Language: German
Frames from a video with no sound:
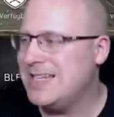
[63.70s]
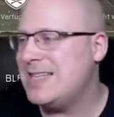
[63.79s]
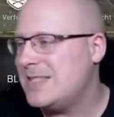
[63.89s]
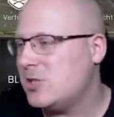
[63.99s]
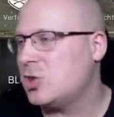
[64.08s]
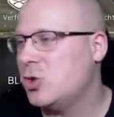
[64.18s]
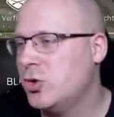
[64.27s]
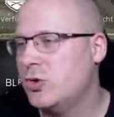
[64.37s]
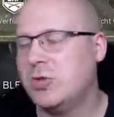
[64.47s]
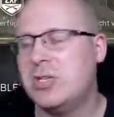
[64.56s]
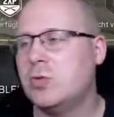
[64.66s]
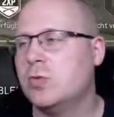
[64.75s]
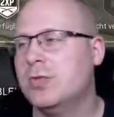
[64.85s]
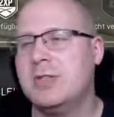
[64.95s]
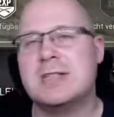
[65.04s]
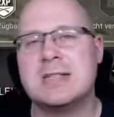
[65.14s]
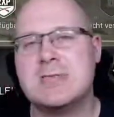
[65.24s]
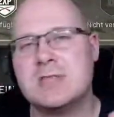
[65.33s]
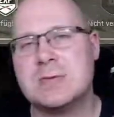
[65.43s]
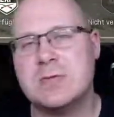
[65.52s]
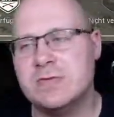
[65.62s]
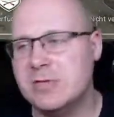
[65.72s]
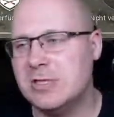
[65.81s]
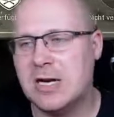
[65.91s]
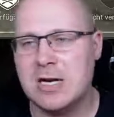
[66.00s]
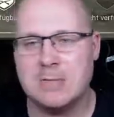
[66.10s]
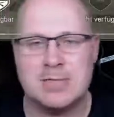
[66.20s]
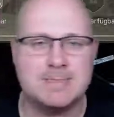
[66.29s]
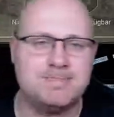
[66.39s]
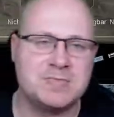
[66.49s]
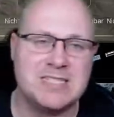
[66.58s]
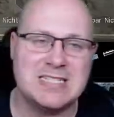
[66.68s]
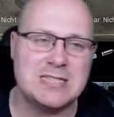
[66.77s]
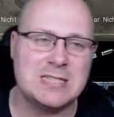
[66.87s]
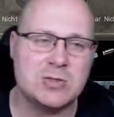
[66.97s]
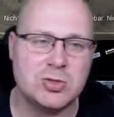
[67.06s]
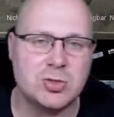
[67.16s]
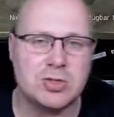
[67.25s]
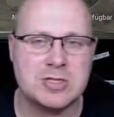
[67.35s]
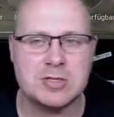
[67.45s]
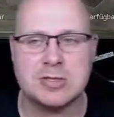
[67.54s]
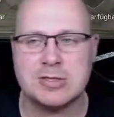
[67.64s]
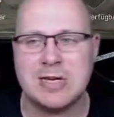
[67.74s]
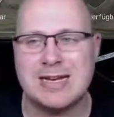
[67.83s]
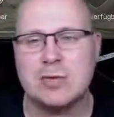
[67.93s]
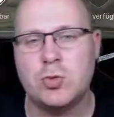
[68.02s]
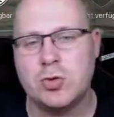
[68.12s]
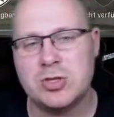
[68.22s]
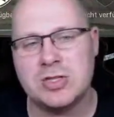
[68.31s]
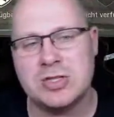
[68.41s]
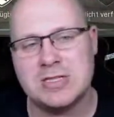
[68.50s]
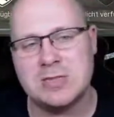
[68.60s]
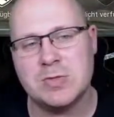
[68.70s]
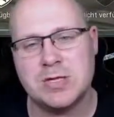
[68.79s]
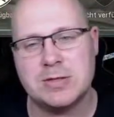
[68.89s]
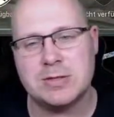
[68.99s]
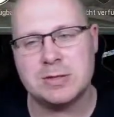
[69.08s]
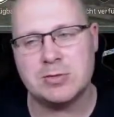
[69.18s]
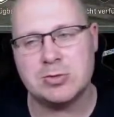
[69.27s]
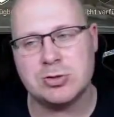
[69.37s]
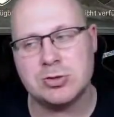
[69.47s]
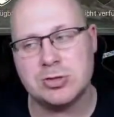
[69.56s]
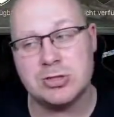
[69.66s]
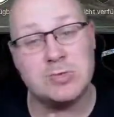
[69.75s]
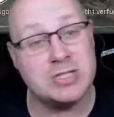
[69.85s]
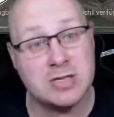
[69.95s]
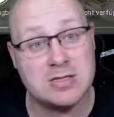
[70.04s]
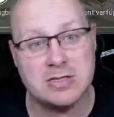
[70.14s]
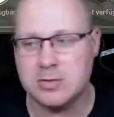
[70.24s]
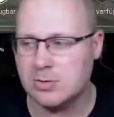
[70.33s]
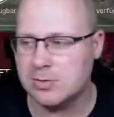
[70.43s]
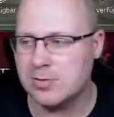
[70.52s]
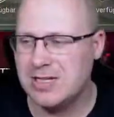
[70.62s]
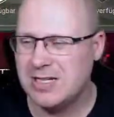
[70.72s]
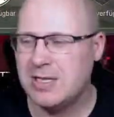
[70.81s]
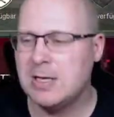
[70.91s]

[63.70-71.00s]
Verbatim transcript: Nicht sehr schön und nicht unbedingt das, was man will, aber nichtsdestotrotz äh, eine Möglichkeit, die man äh, in Betracht ziehen sollte.